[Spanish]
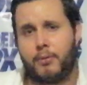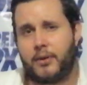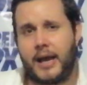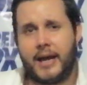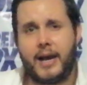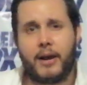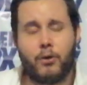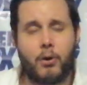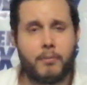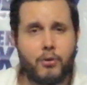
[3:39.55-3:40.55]
porque ahí
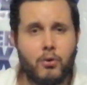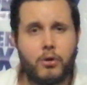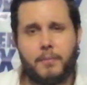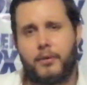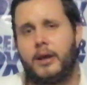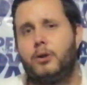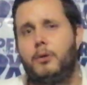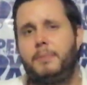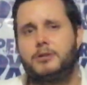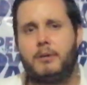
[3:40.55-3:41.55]
ganó Brook, porque
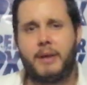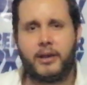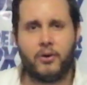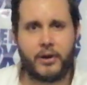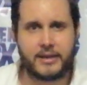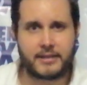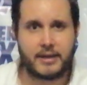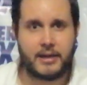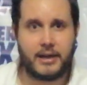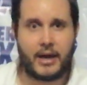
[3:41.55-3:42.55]
no pasó a mayores.